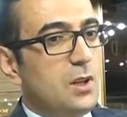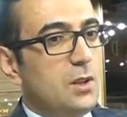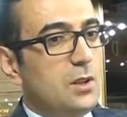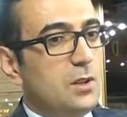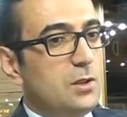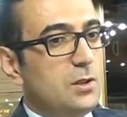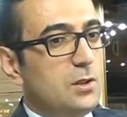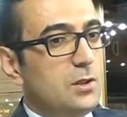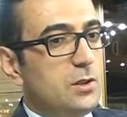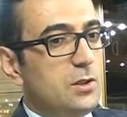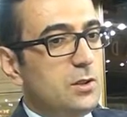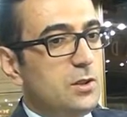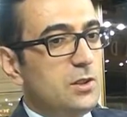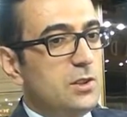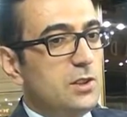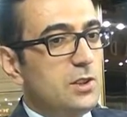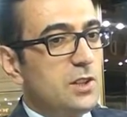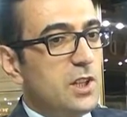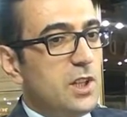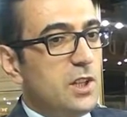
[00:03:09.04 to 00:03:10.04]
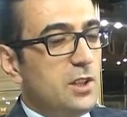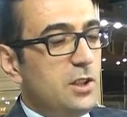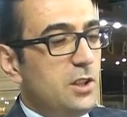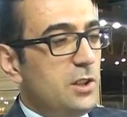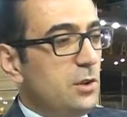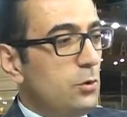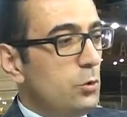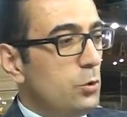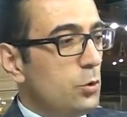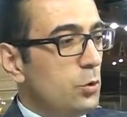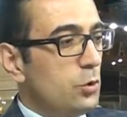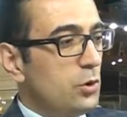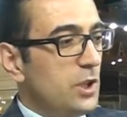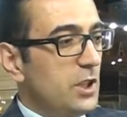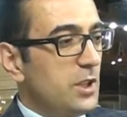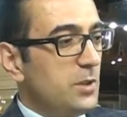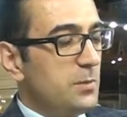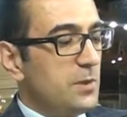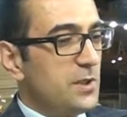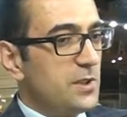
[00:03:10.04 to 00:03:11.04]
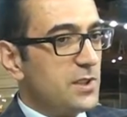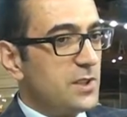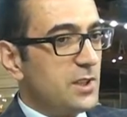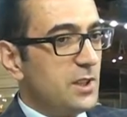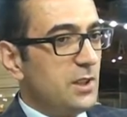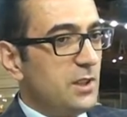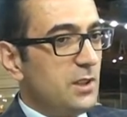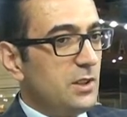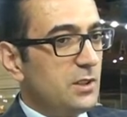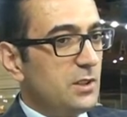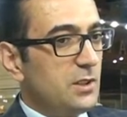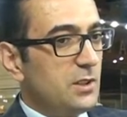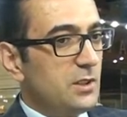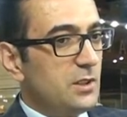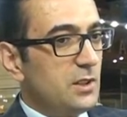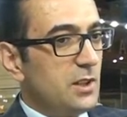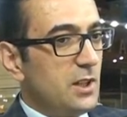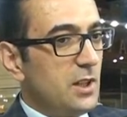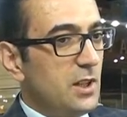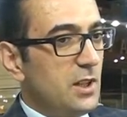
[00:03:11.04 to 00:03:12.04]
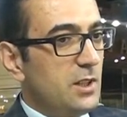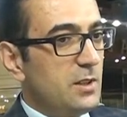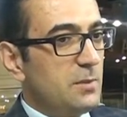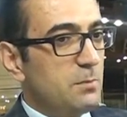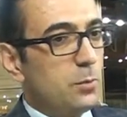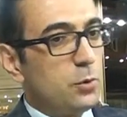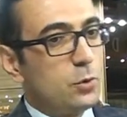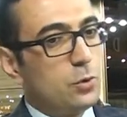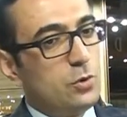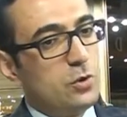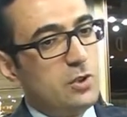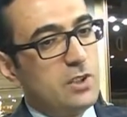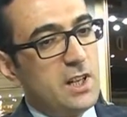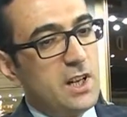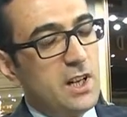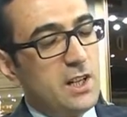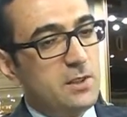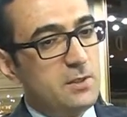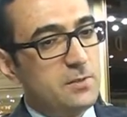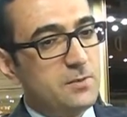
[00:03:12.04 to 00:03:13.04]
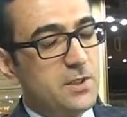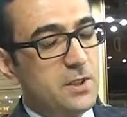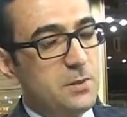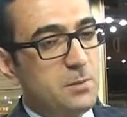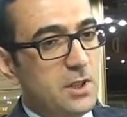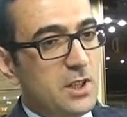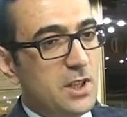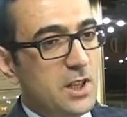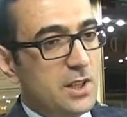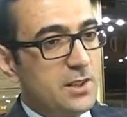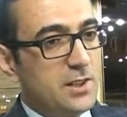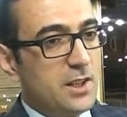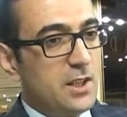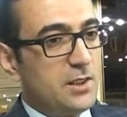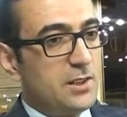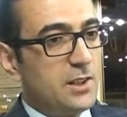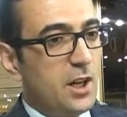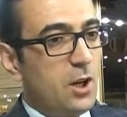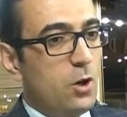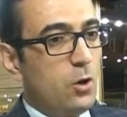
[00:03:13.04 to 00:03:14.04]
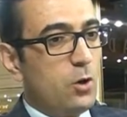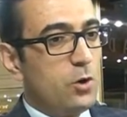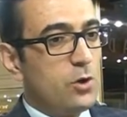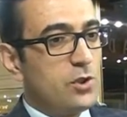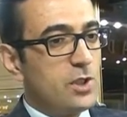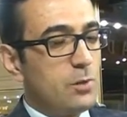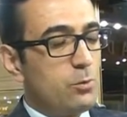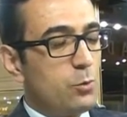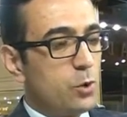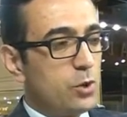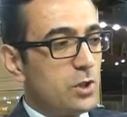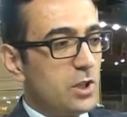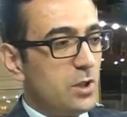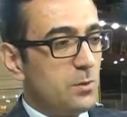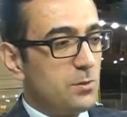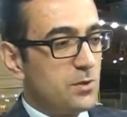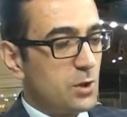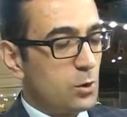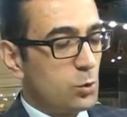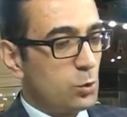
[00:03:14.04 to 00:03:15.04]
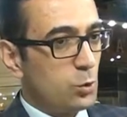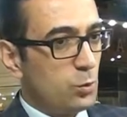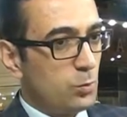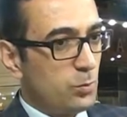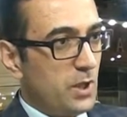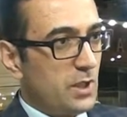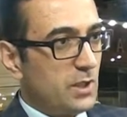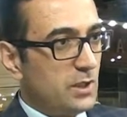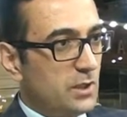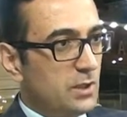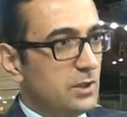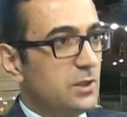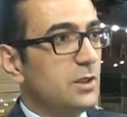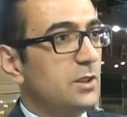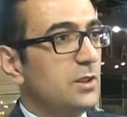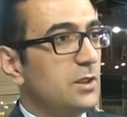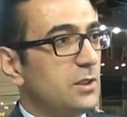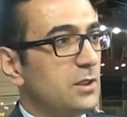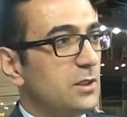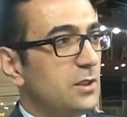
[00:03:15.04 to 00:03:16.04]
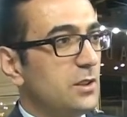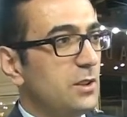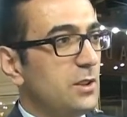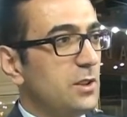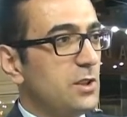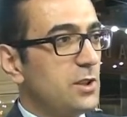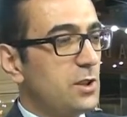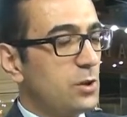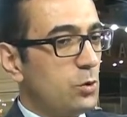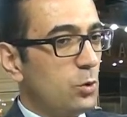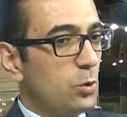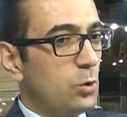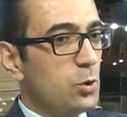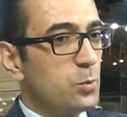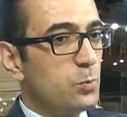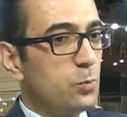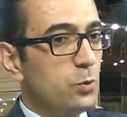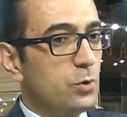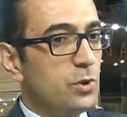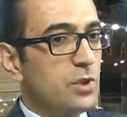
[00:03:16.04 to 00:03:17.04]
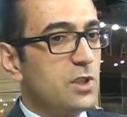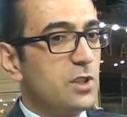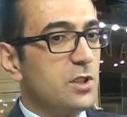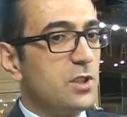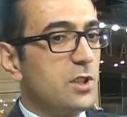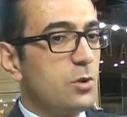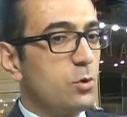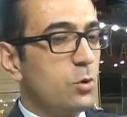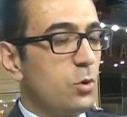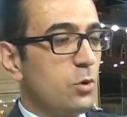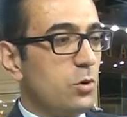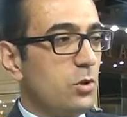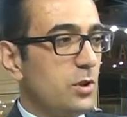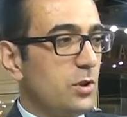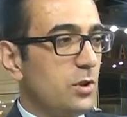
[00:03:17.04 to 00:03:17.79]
E, yeni ürünlerimizi bütün diğer firmalardan daha önce müşterilerimize sunmak e, istiyoruz. Bunun için de çok